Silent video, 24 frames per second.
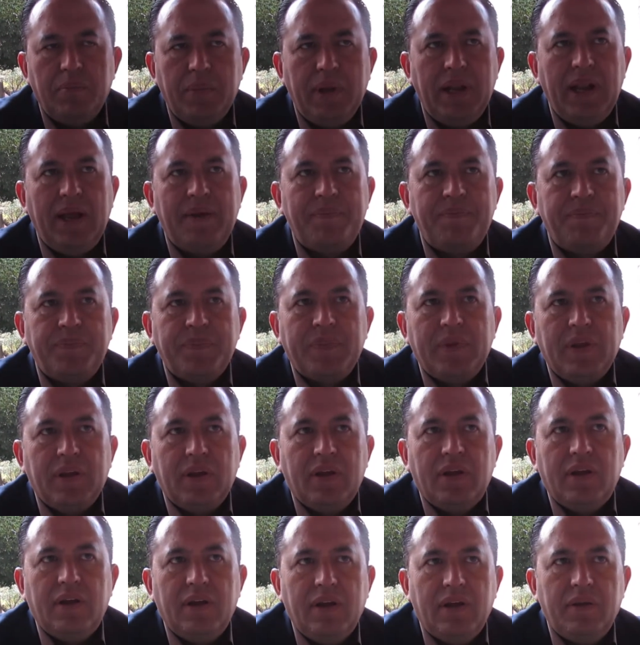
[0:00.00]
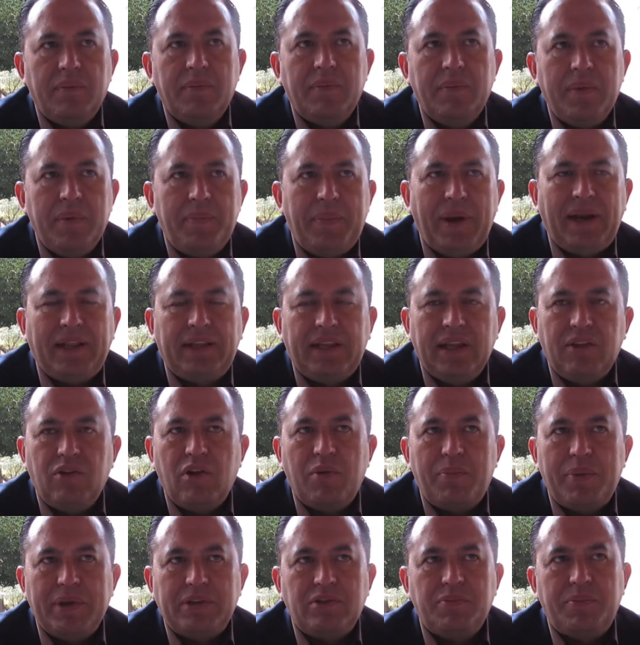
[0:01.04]
Mira, mi partido, el
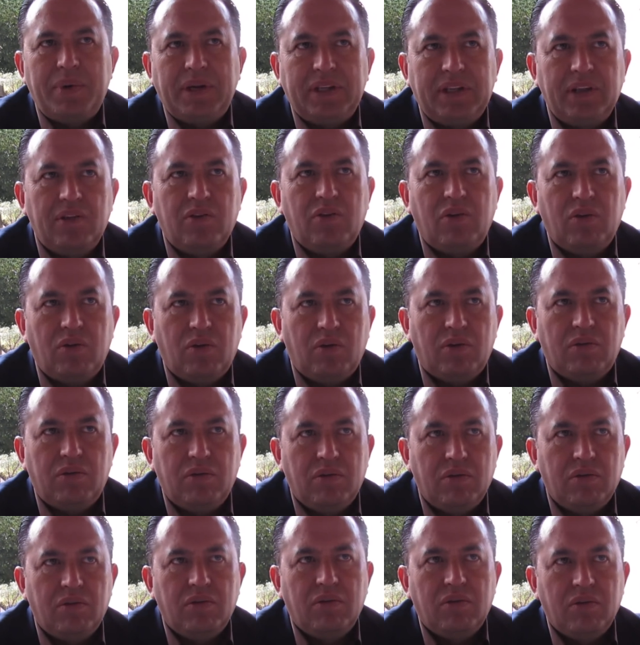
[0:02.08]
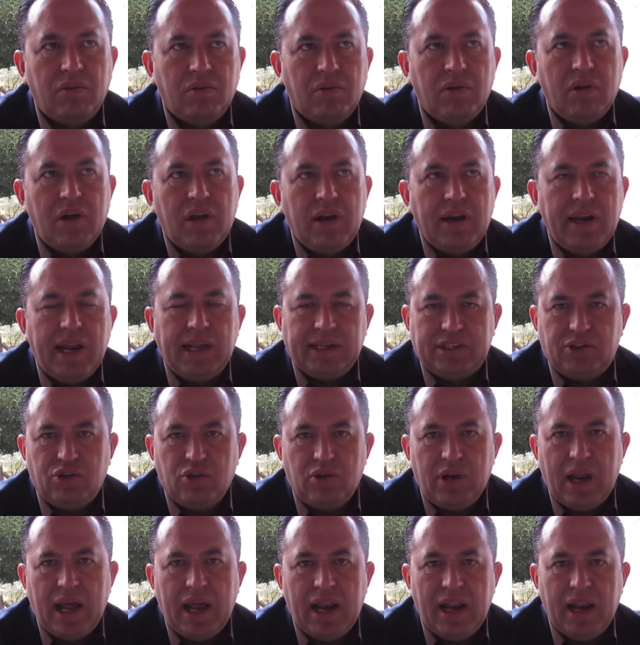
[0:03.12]
PRI es un partido
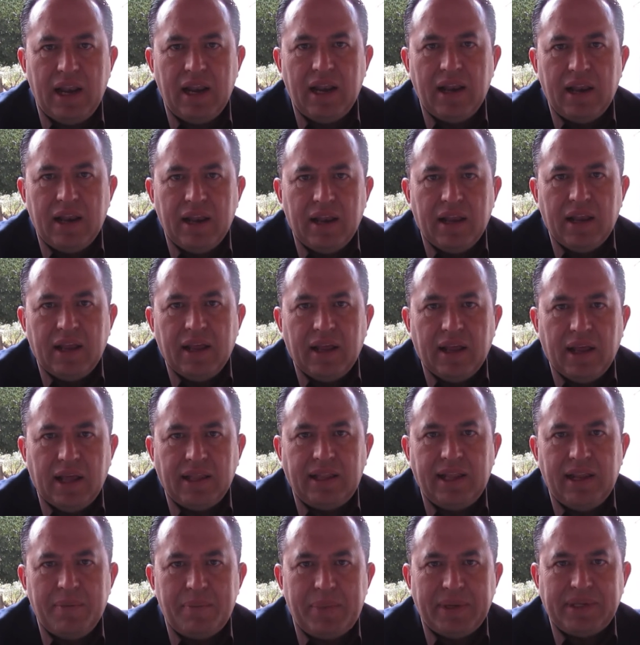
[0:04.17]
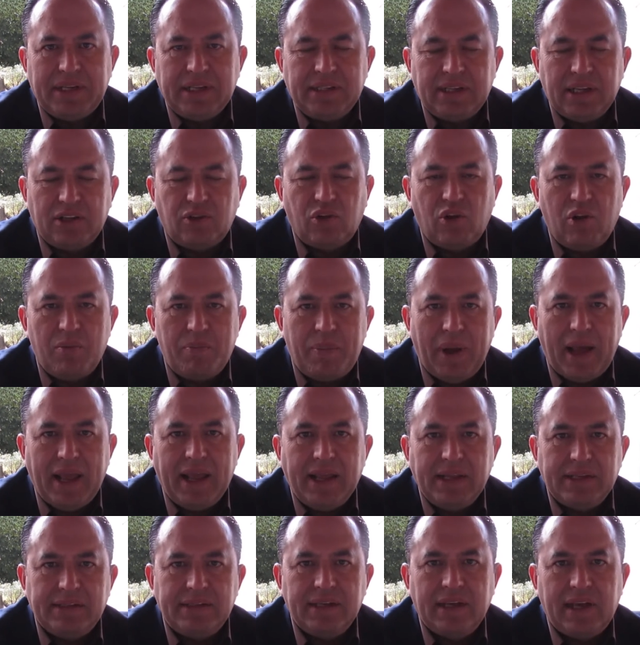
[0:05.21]
nacional que tiene presencia en todo el
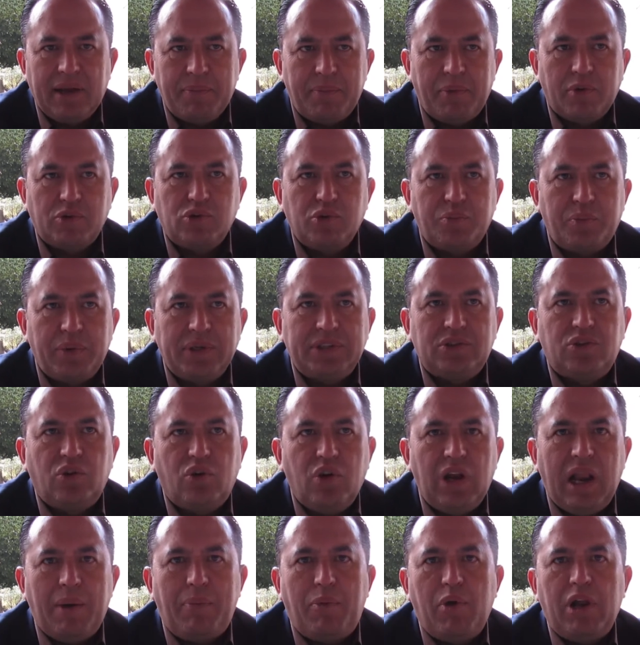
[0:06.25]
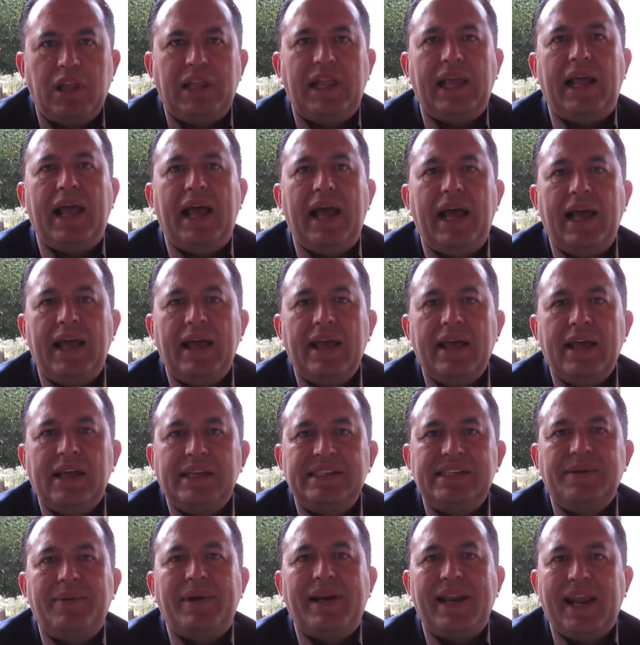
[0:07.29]
país y que por supuesto hoy la política
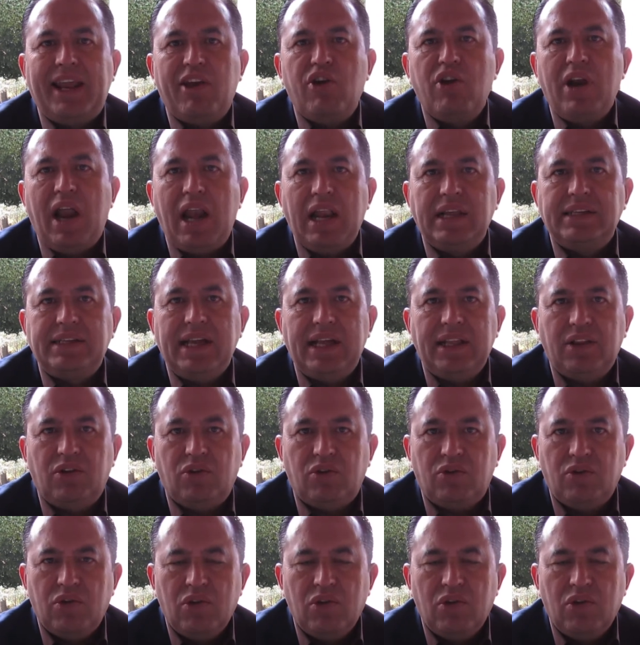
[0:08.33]
se va regionalizando.